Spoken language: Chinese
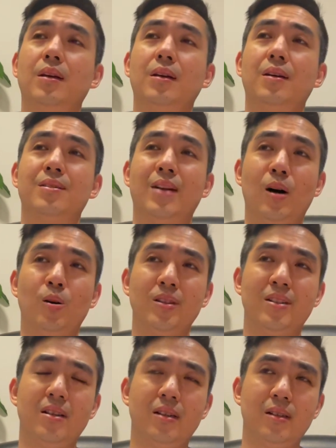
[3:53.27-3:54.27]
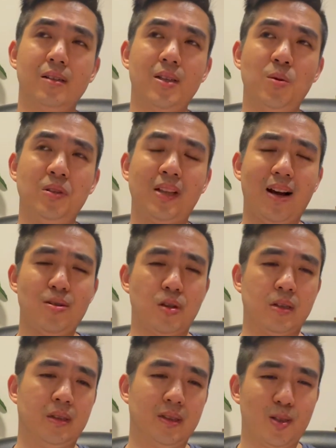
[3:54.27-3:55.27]
然后呢，这个因为他
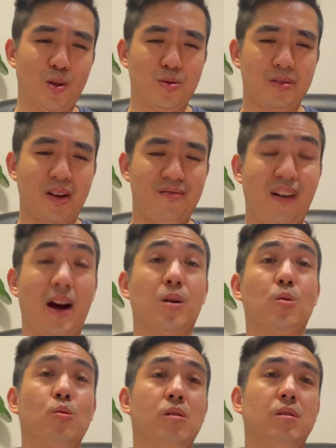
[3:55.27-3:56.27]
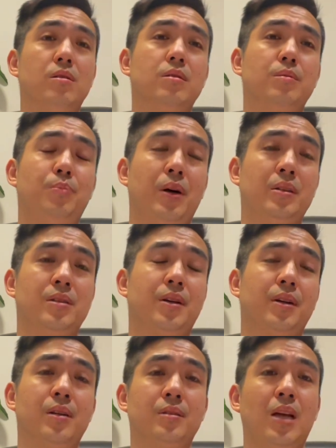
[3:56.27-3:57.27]
整个的又是在法国办的这
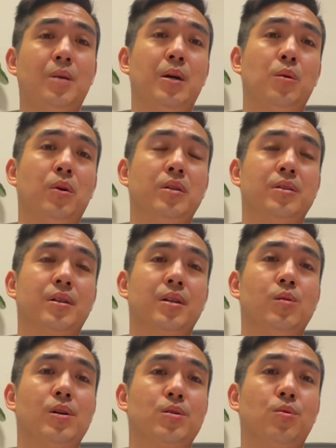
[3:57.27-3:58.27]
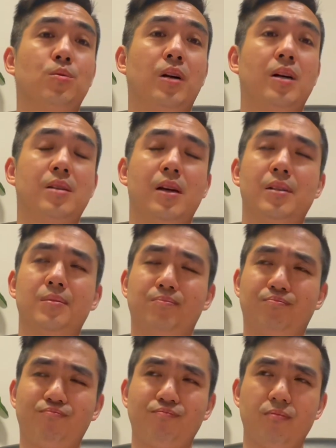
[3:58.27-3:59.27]
个大满贯的这个网球公开赛
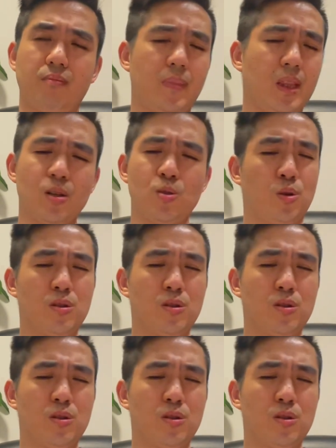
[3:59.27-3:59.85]
所有